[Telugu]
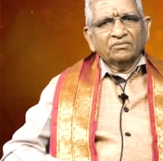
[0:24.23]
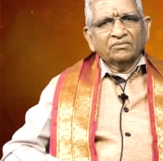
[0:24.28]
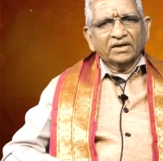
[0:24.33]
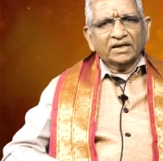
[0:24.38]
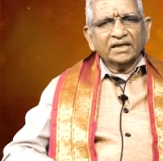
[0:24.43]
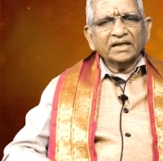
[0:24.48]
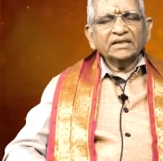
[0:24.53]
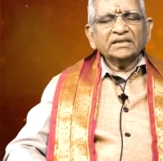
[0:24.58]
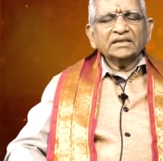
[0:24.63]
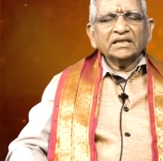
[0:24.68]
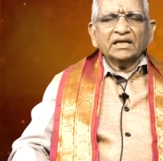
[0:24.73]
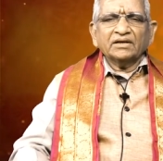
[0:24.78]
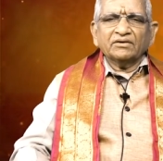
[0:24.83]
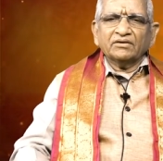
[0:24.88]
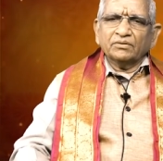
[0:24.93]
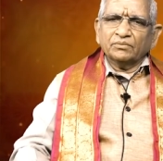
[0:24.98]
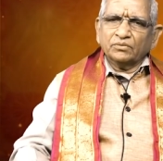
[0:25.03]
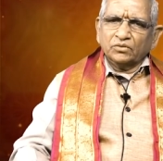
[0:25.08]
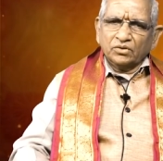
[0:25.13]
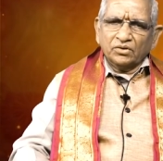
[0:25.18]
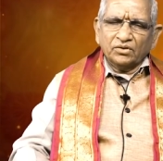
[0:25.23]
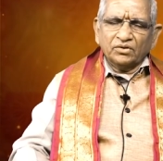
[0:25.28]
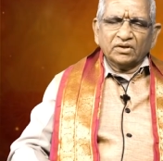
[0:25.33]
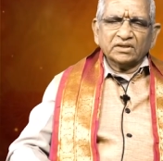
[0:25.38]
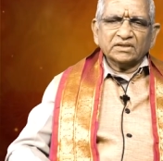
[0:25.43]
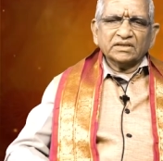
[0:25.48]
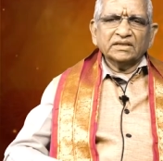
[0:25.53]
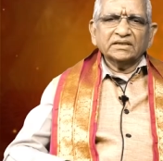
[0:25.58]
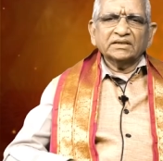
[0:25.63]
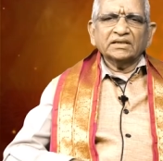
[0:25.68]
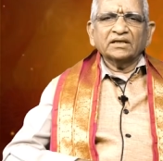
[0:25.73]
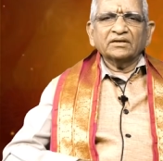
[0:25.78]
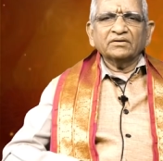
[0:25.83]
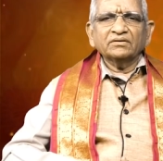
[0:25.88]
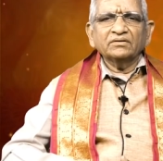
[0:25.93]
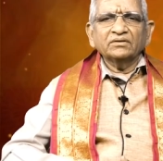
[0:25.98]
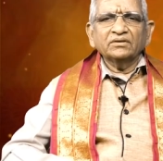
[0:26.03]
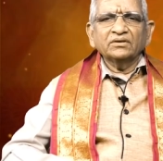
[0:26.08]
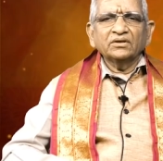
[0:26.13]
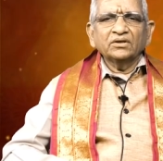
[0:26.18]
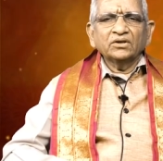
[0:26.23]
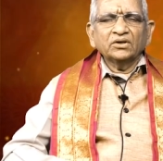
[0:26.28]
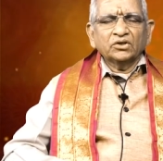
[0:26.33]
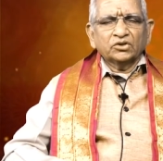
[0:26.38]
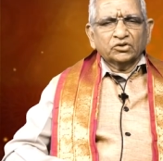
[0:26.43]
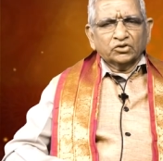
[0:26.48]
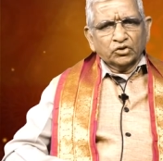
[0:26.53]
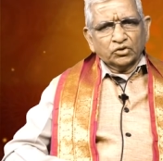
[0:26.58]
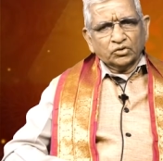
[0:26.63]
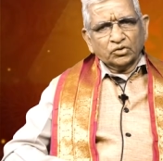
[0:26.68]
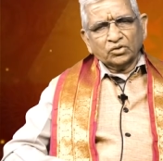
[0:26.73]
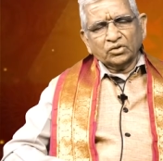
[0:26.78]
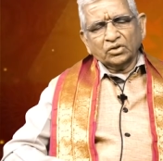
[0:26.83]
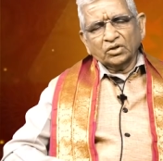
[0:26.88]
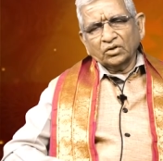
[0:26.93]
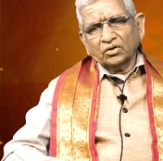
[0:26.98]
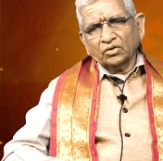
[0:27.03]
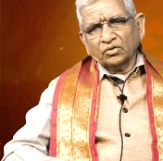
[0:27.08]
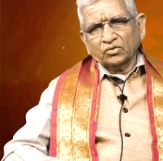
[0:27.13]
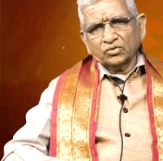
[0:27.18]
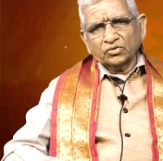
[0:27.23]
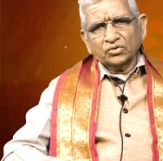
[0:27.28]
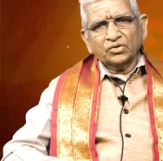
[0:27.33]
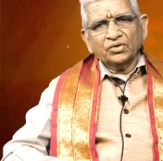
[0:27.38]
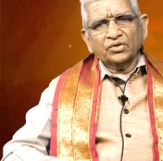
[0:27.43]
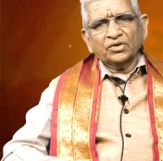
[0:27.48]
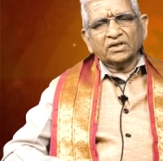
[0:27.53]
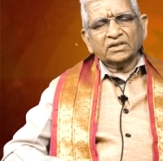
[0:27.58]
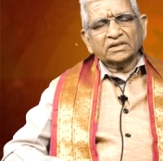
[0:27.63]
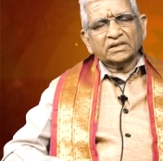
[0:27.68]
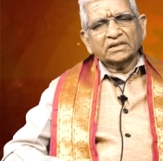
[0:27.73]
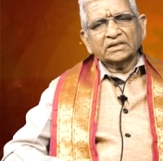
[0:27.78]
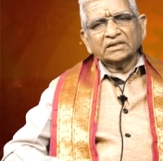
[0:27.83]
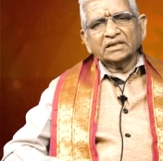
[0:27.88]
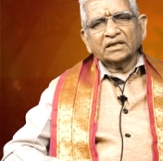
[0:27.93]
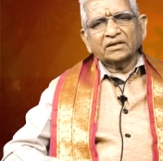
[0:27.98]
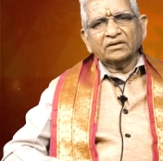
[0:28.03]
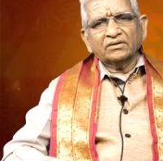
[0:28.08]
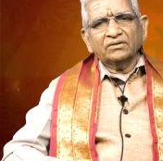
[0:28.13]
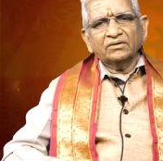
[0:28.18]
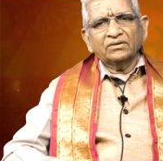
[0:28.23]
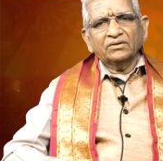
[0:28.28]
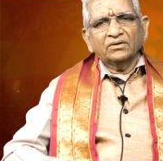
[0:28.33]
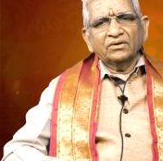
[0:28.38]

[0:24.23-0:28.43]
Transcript: వక్రించినటువంటి బుధుడి యొక్క సంచారం చతుర్థంలో కుజుని యొక్క సంచారం